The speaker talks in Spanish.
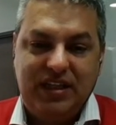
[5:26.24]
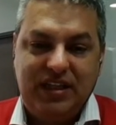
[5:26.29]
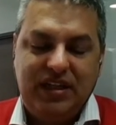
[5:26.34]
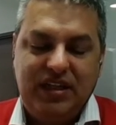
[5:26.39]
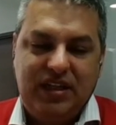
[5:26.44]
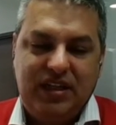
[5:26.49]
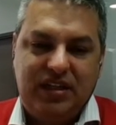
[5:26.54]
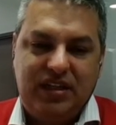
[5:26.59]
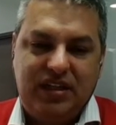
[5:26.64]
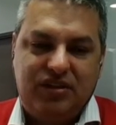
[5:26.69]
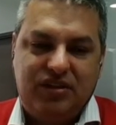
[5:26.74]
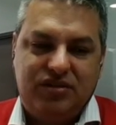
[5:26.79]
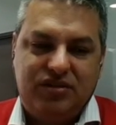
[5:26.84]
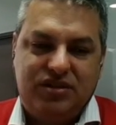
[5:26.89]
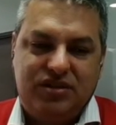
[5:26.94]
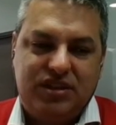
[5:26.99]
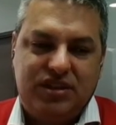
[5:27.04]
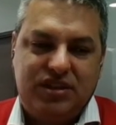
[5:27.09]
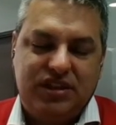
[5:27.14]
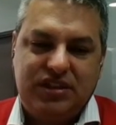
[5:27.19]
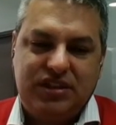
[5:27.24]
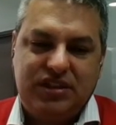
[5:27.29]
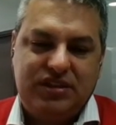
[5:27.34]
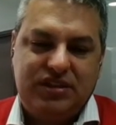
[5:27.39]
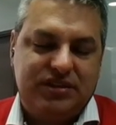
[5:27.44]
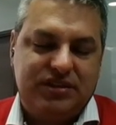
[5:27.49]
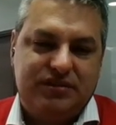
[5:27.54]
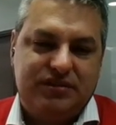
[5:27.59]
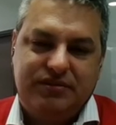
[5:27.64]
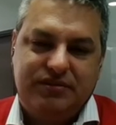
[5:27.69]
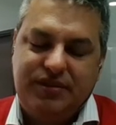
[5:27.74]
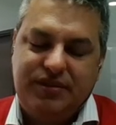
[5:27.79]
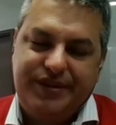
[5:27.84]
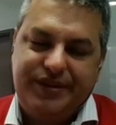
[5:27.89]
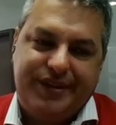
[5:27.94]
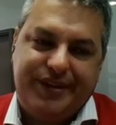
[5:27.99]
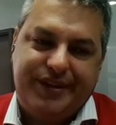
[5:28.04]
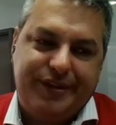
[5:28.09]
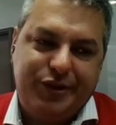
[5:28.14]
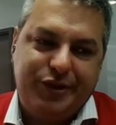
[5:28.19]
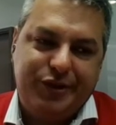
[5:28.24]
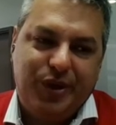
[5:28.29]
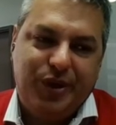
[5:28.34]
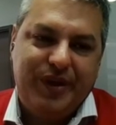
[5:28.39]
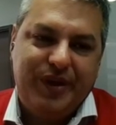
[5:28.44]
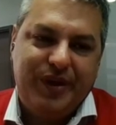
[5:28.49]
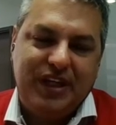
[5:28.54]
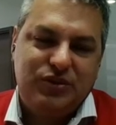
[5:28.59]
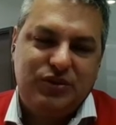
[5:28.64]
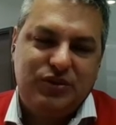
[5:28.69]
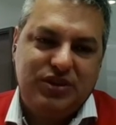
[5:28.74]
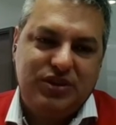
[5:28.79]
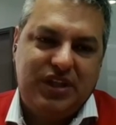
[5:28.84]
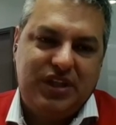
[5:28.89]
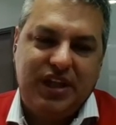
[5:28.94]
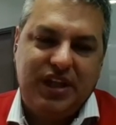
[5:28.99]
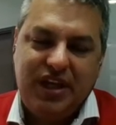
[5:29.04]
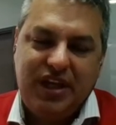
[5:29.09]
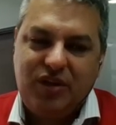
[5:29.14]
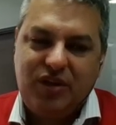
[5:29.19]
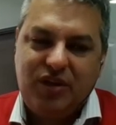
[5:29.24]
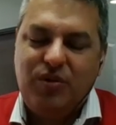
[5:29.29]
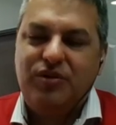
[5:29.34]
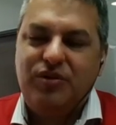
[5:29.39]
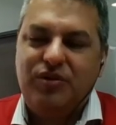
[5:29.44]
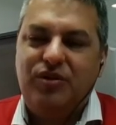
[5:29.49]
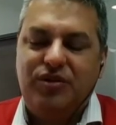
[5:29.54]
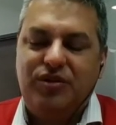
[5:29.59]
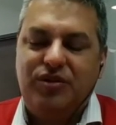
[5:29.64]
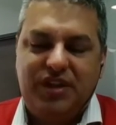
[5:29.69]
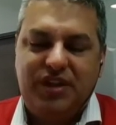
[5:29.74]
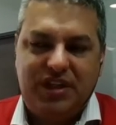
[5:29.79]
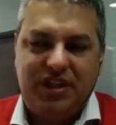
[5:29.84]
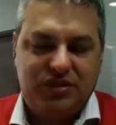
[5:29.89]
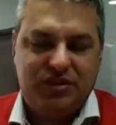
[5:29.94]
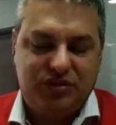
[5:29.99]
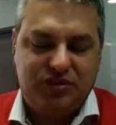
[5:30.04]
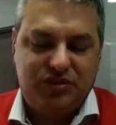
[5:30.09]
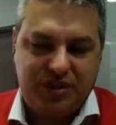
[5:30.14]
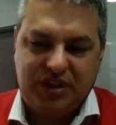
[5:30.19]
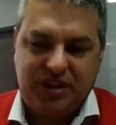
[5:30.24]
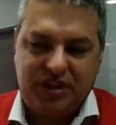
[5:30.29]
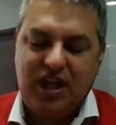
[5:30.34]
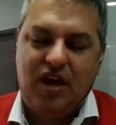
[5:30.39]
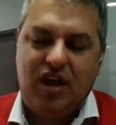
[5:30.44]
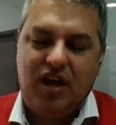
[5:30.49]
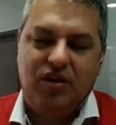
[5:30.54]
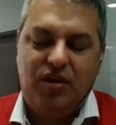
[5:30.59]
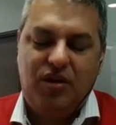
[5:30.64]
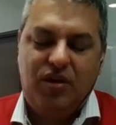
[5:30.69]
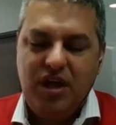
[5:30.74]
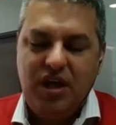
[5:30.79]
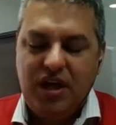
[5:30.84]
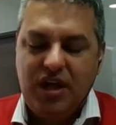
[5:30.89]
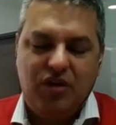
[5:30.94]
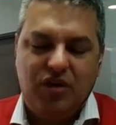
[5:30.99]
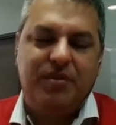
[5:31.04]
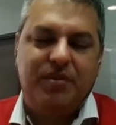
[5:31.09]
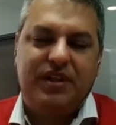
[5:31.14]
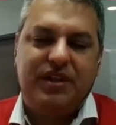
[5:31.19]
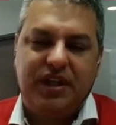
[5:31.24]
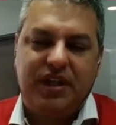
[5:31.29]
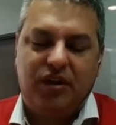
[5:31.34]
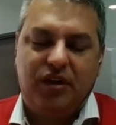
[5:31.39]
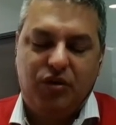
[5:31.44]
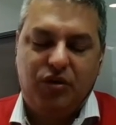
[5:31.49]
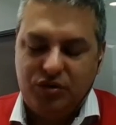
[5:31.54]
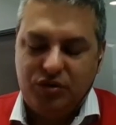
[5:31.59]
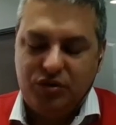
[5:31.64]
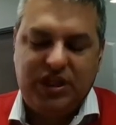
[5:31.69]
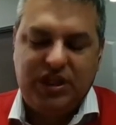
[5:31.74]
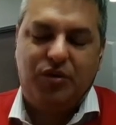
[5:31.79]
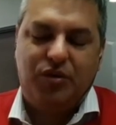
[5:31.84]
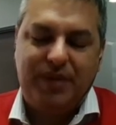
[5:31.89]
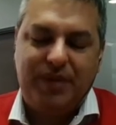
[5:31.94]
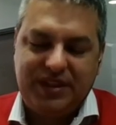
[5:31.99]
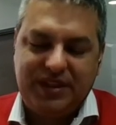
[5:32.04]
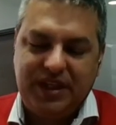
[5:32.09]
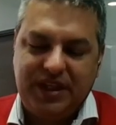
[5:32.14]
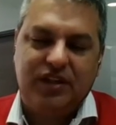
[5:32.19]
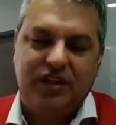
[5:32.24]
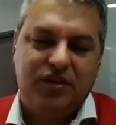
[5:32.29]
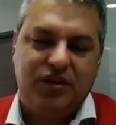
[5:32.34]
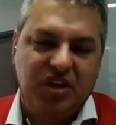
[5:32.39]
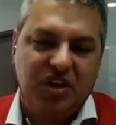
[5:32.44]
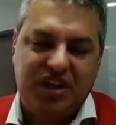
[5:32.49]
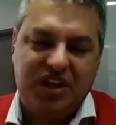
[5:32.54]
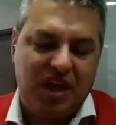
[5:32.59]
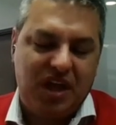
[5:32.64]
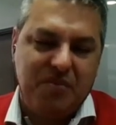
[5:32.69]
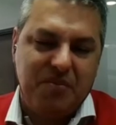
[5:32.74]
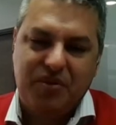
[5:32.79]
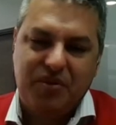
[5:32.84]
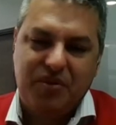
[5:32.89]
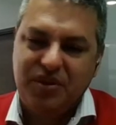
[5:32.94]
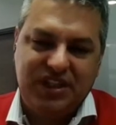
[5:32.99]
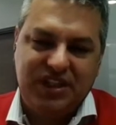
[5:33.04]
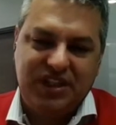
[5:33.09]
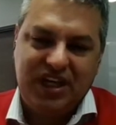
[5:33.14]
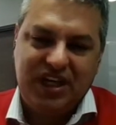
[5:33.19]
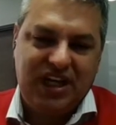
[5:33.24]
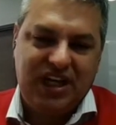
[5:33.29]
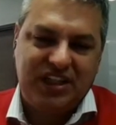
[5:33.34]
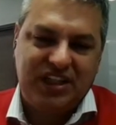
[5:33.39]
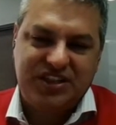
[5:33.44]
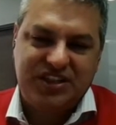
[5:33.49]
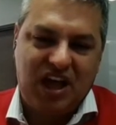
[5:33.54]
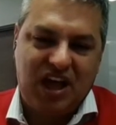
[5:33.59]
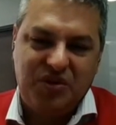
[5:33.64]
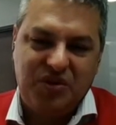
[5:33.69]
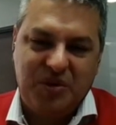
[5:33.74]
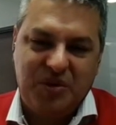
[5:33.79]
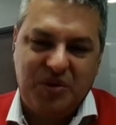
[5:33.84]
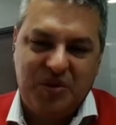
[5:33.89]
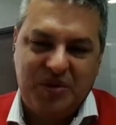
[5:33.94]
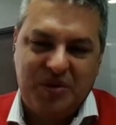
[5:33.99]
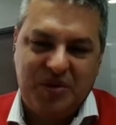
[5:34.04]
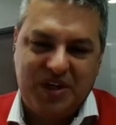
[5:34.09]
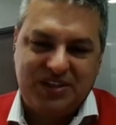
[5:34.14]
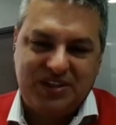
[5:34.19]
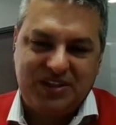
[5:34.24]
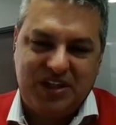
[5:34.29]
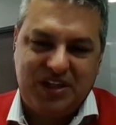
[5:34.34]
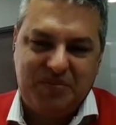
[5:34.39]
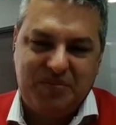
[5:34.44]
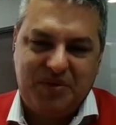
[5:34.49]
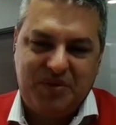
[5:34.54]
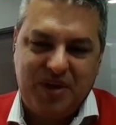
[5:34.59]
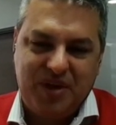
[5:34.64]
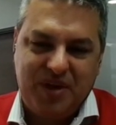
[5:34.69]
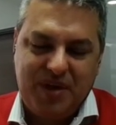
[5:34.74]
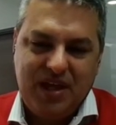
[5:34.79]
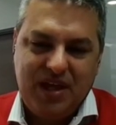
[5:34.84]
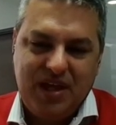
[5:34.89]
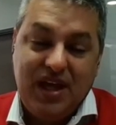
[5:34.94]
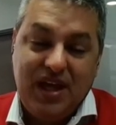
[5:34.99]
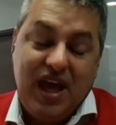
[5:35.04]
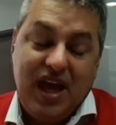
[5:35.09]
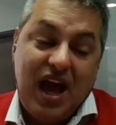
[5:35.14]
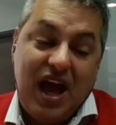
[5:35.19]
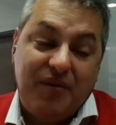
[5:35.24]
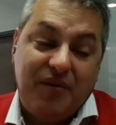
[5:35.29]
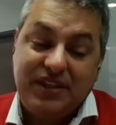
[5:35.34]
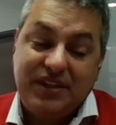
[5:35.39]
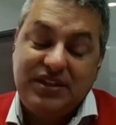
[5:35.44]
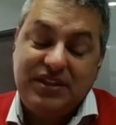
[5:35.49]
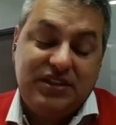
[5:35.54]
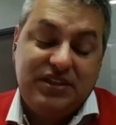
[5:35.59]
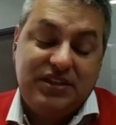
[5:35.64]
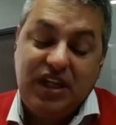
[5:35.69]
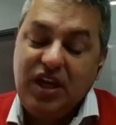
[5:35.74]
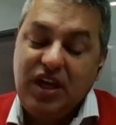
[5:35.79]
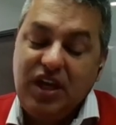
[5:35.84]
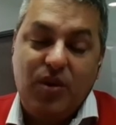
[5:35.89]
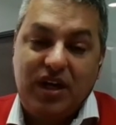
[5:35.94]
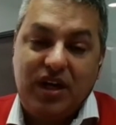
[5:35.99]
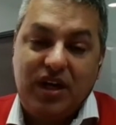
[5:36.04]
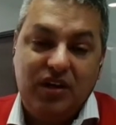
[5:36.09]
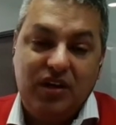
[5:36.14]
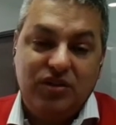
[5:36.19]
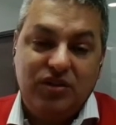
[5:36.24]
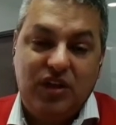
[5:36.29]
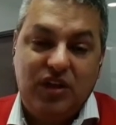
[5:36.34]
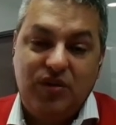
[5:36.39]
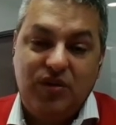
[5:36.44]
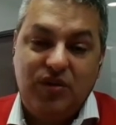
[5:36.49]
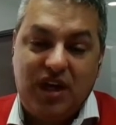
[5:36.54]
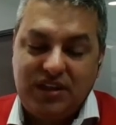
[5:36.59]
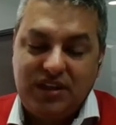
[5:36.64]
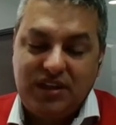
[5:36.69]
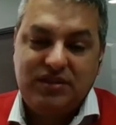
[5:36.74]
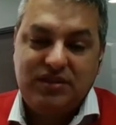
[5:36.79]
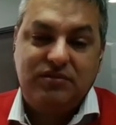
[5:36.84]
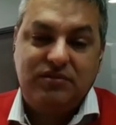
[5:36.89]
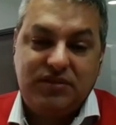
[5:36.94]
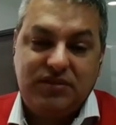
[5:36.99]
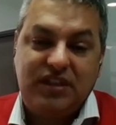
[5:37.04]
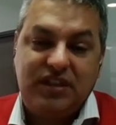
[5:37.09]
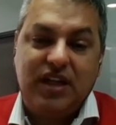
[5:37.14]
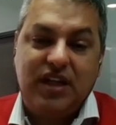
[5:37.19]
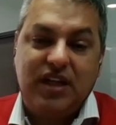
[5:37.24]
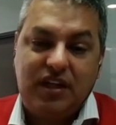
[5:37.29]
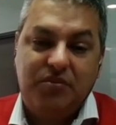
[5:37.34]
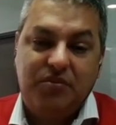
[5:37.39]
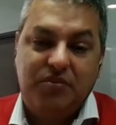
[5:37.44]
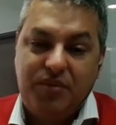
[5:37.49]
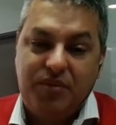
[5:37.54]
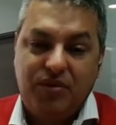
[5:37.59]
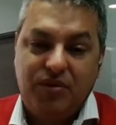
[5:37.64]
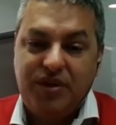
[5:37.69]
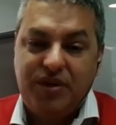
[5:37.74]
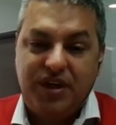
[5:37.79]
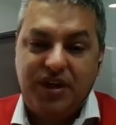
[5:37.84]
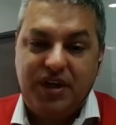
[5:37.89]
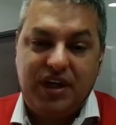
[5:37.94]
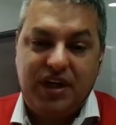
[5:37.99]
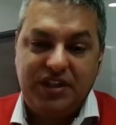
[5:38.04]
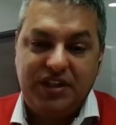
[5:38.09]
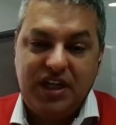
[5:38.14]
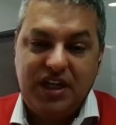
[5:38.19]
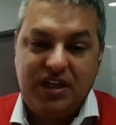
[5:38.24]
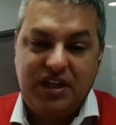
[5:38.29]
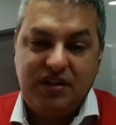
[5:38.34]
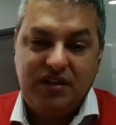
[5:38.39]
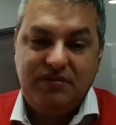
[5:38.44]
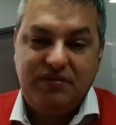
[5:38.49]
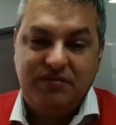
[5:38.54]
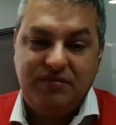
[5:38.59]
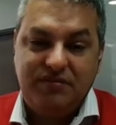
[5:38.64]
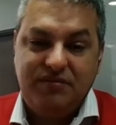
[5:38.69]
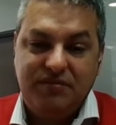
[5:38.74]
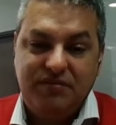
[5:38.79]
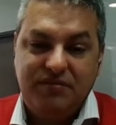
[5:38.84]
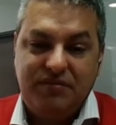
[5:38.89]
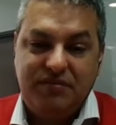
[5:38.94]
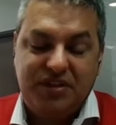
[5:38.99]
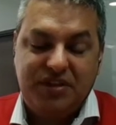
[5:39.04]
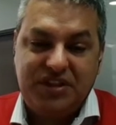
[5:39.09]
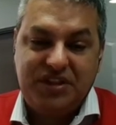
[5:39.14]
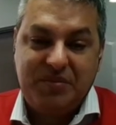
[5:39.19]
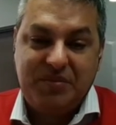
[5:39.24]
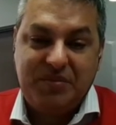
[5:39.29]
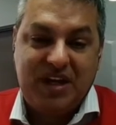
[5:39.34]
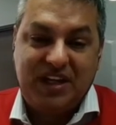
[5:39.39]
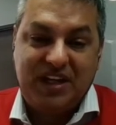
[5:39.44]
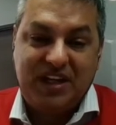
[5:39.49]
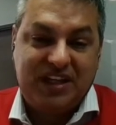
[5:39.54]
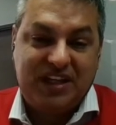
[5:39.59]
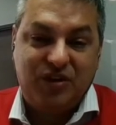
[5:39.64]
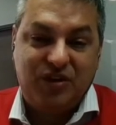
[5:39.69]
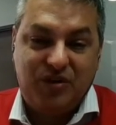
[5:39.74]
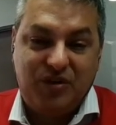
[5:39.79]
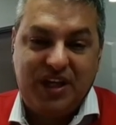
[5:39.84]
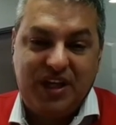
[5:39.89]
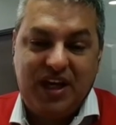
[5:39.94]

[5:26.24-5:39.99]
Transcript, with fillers: Entonces, eh, no debería suceder cuando lo tienes conectado y con, batería, o sea, todo el tiempo, él sigue enganchado y no deberías tener problema. A veces, igual que en los celulares, se tarda un poco en enganchar. es tema de la tecnología.